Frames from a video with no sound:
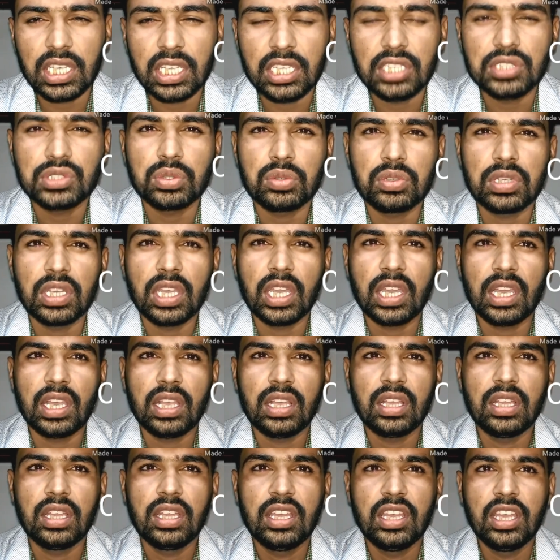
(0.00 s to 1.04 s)
गिर चुके हैं
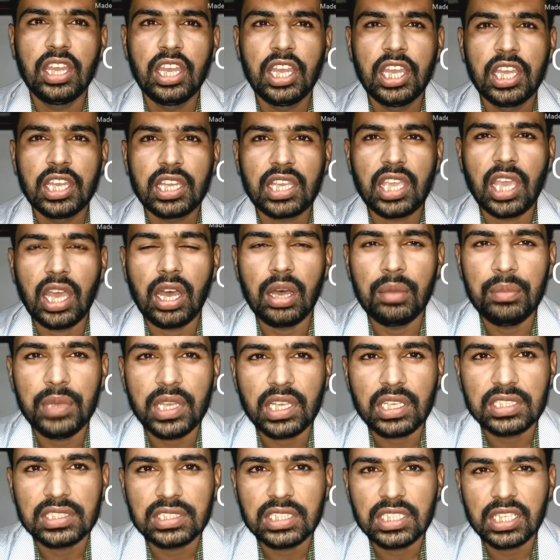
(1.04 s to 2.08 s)
कि हमें
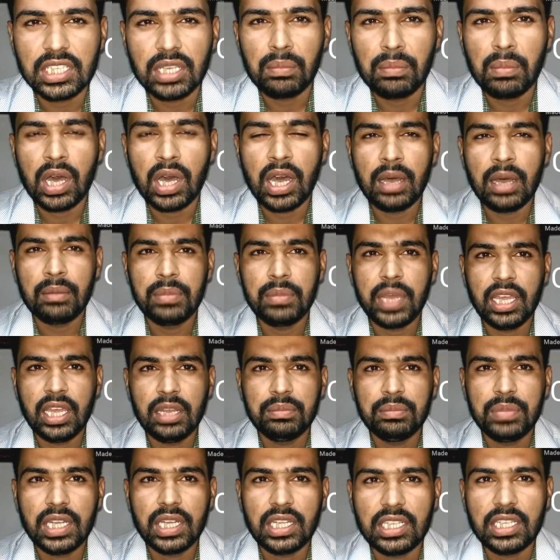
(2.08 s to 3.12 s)
किसी की माँ
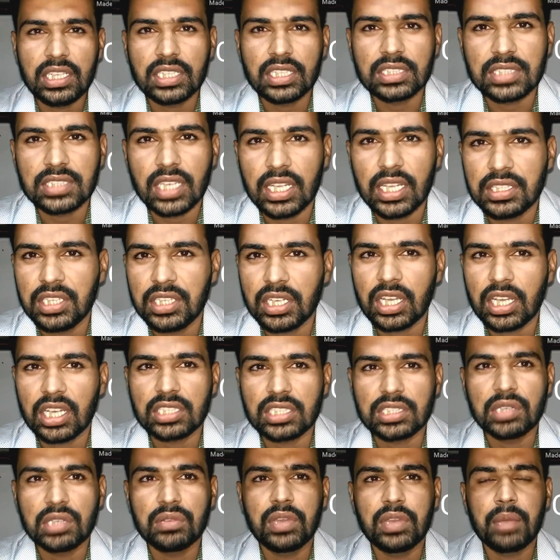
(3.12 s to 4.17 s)
बहन बेटी के साथ ये
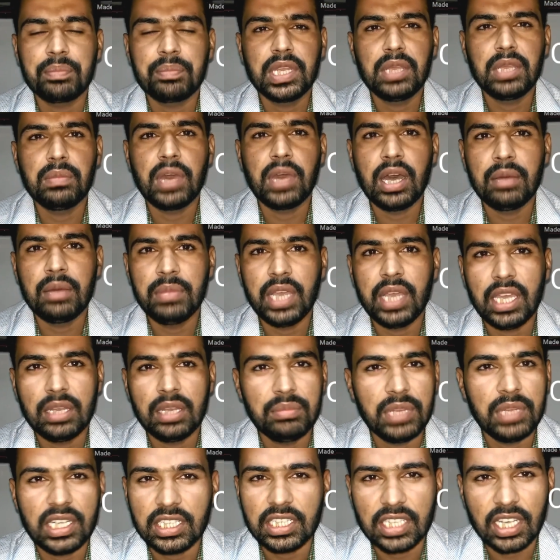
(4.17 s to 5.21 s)
करते हुए अपनी माँ
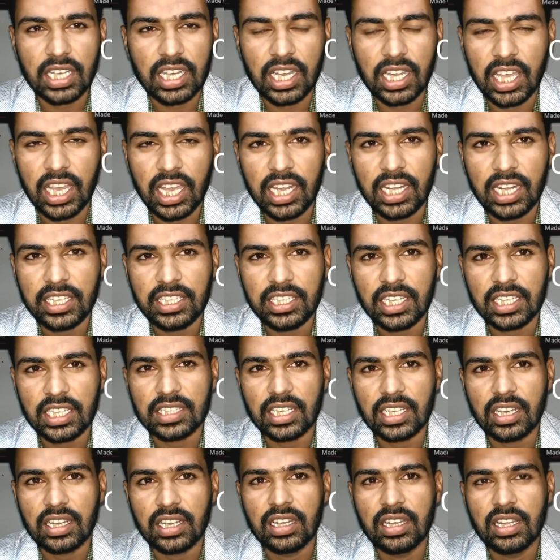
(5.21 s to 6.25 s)
बहन बेटी का ख्याल नहीं
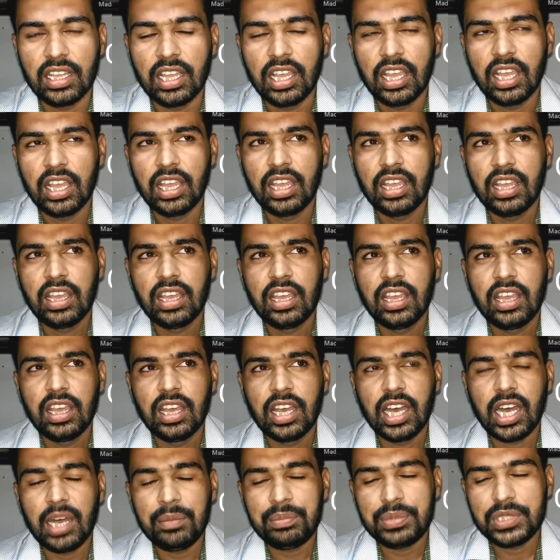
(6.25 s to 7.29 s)
आता
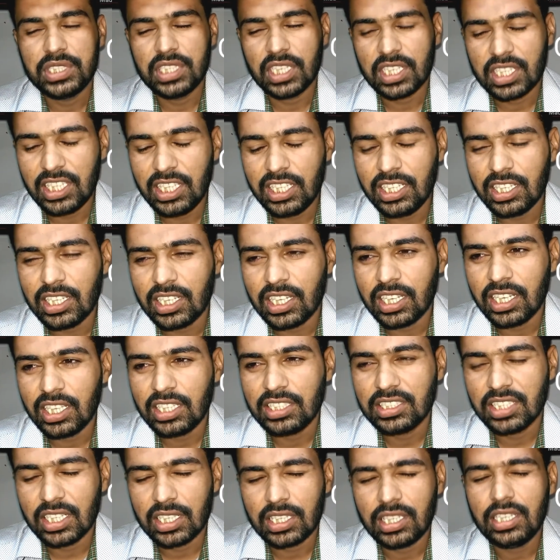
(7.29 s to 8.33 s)
आप यकीन करें
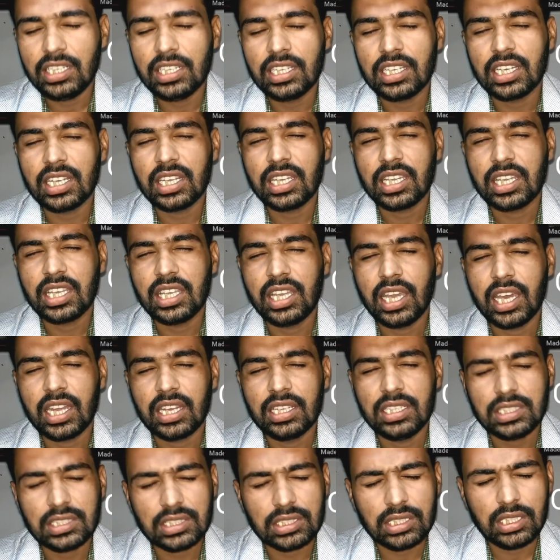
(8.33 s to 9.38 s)
यकीन करें कि
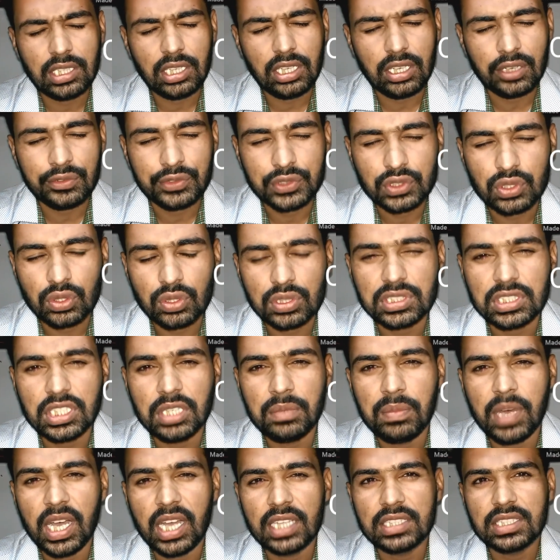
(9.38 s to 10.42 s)
यार इतने अफसोस
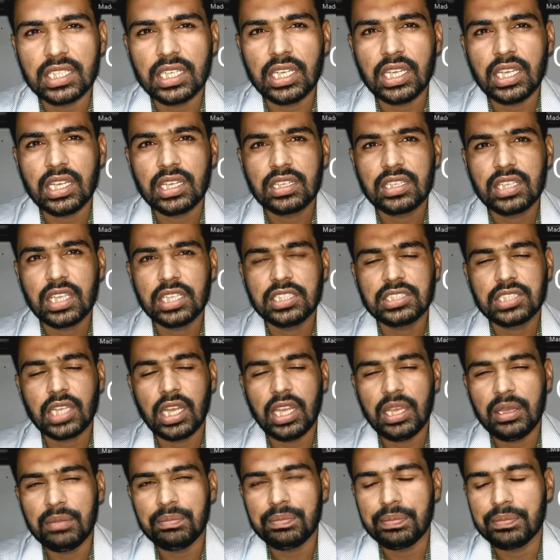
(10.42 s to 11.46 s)
की बात है कि
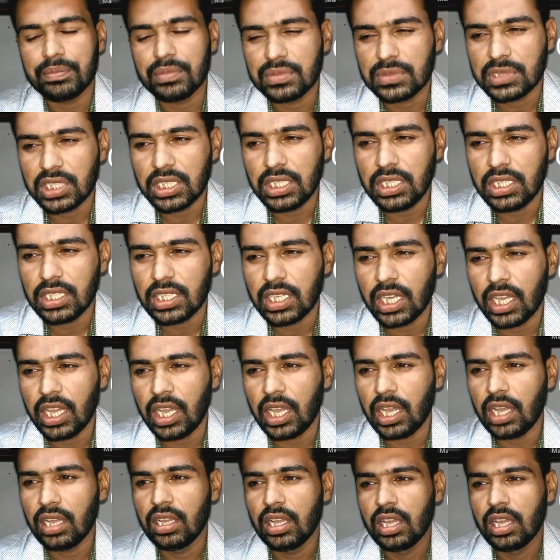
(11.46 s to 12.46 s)
चले ठीक है